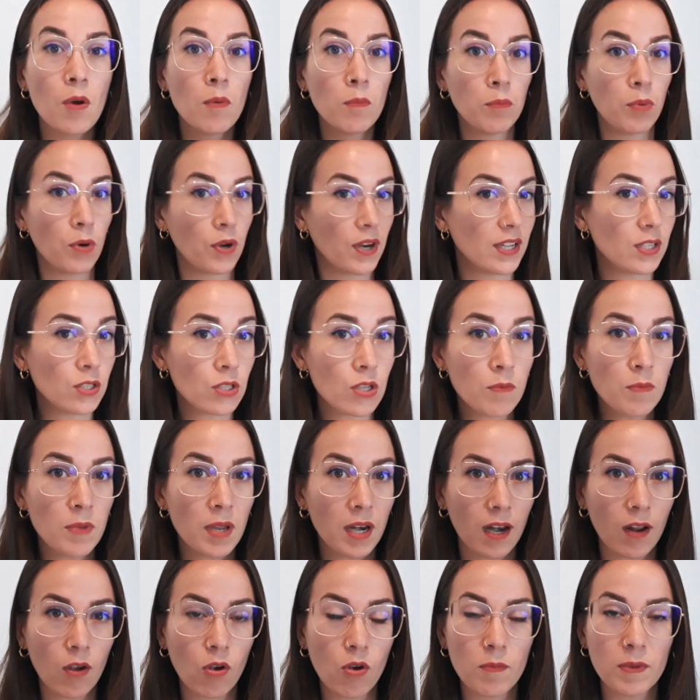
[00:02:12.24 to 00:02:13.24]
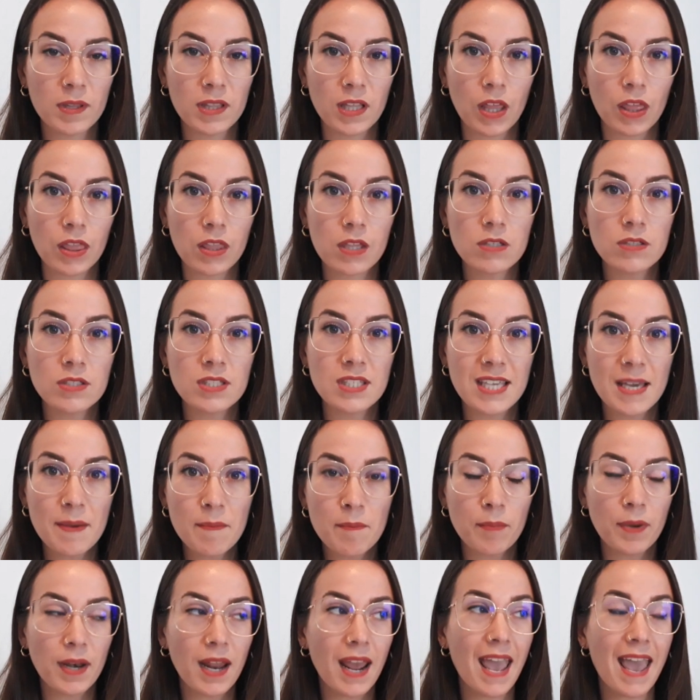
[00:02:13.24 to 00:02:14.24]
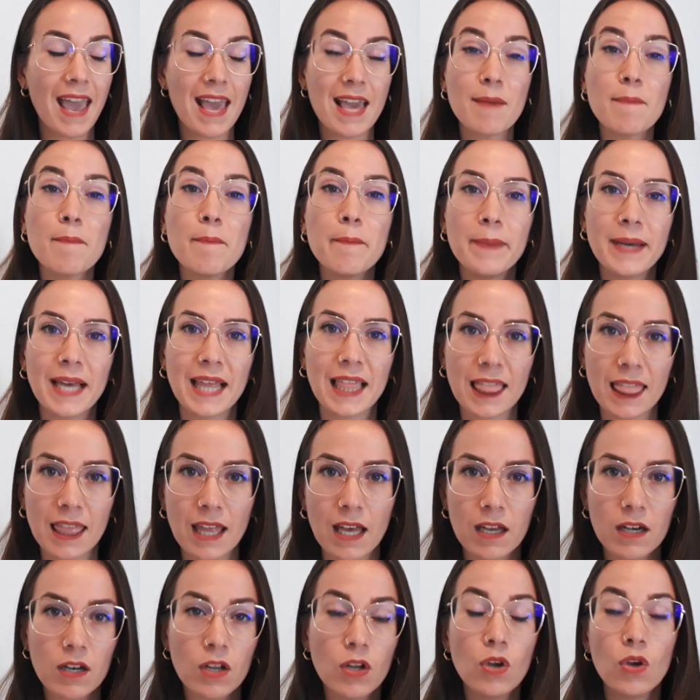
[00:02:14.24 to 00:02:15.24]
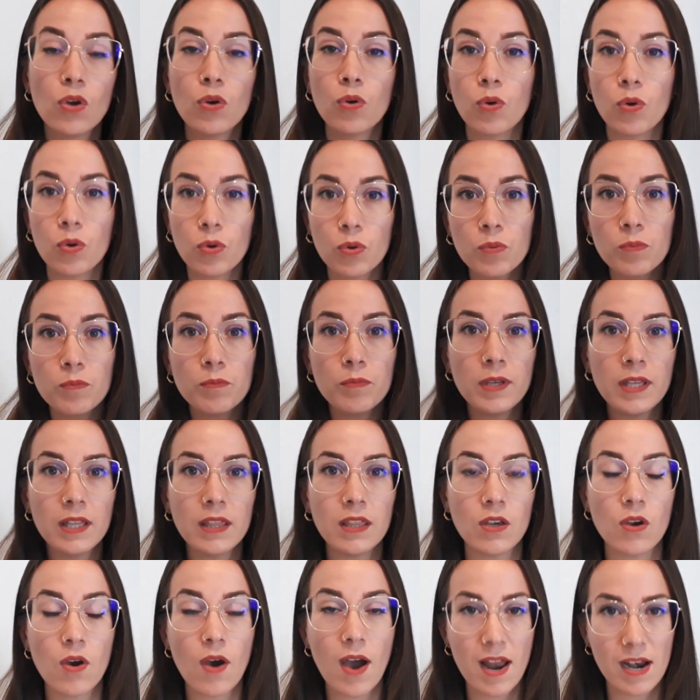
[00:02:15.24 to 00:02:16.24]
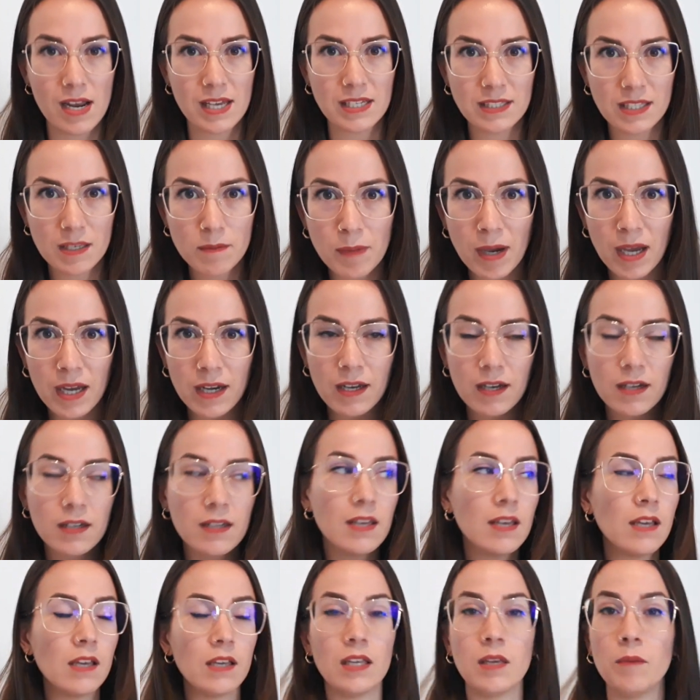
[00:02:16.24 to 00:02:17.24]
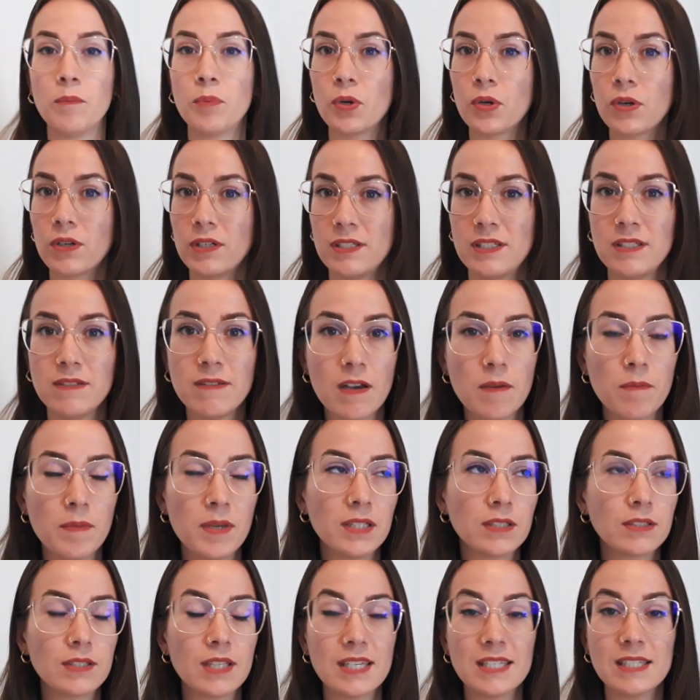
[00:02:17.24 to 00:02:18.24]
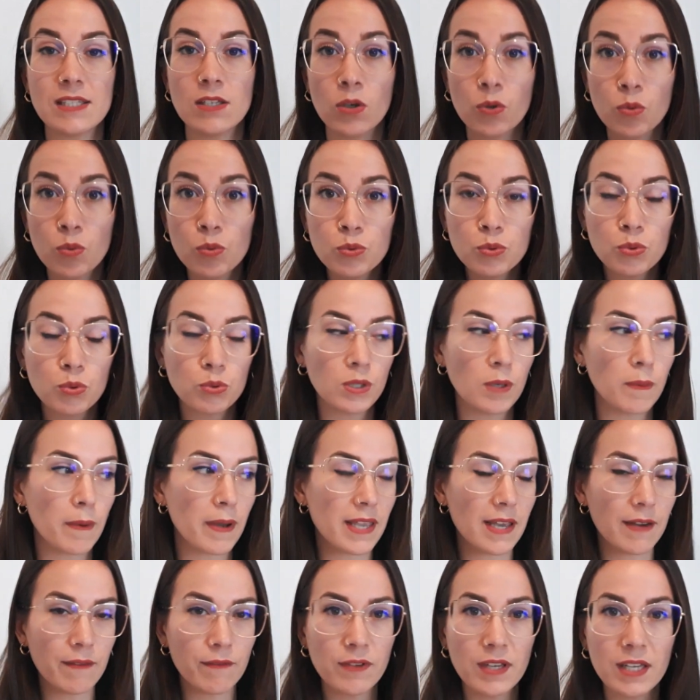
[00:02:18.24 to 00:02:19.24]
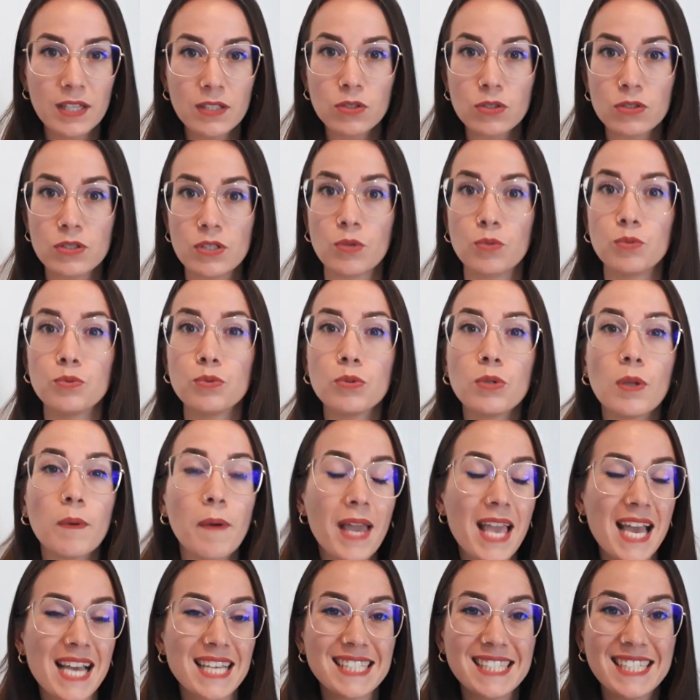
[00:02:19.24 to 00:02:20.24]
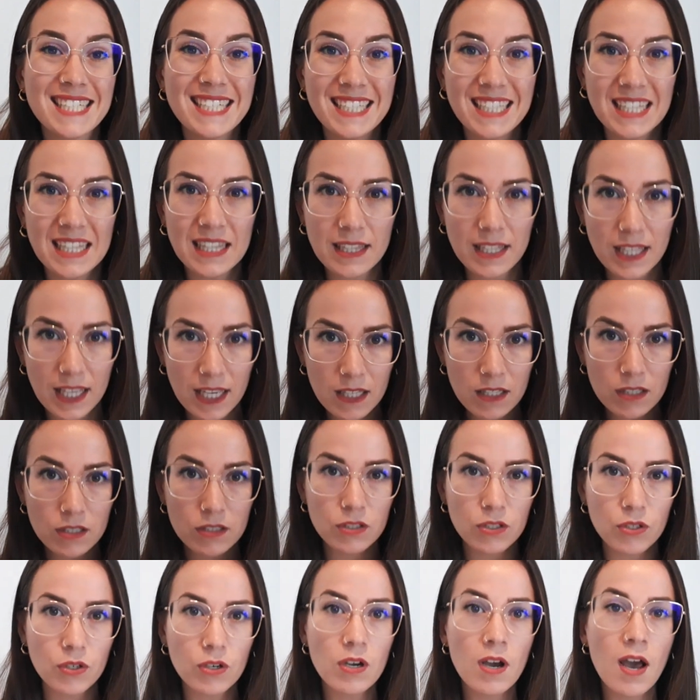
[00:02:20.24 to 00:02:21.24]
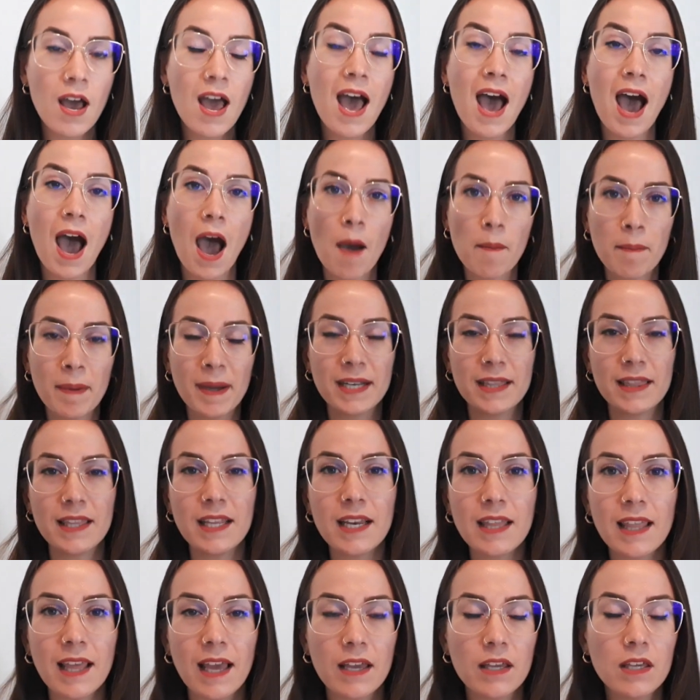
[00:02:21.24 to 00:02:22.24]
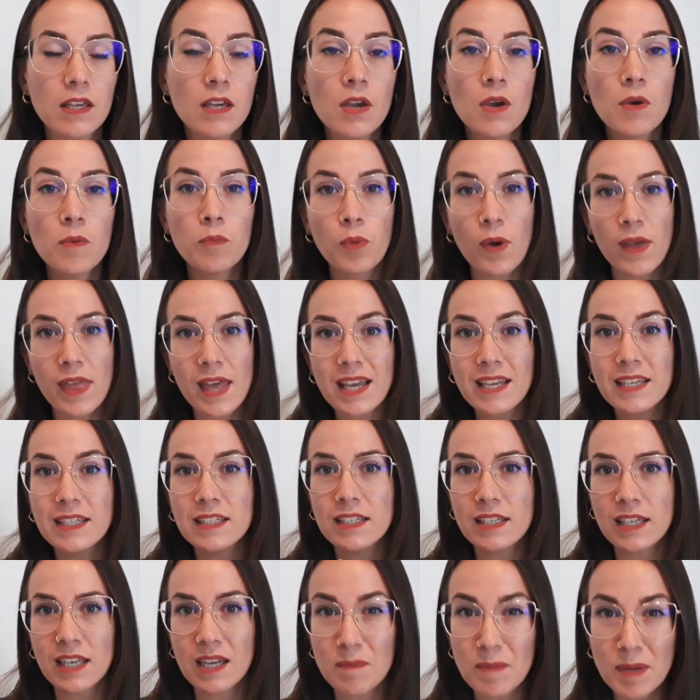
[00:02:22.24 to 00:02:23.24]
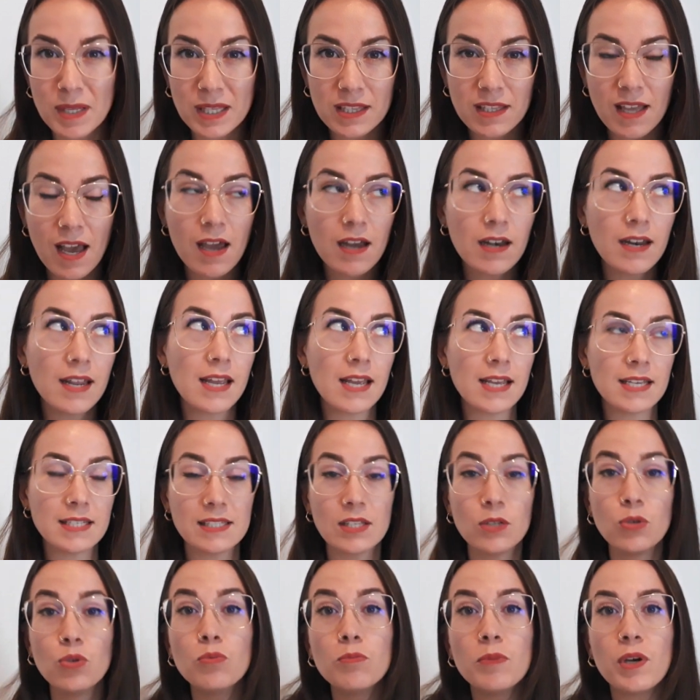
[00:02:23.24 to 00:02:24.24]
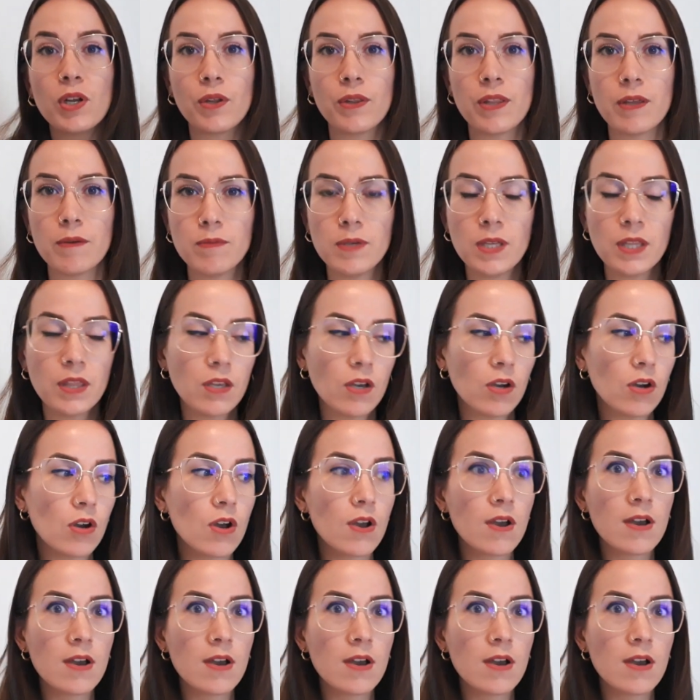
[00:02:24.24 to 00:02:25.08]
Por eso mi recomendación siempre es empezar con un vídeo a la semana y progresivamente, según tú te vayas viendo, según tú te vayas sintiendo, a partir de ahí puedas incrementar ese número de vídeos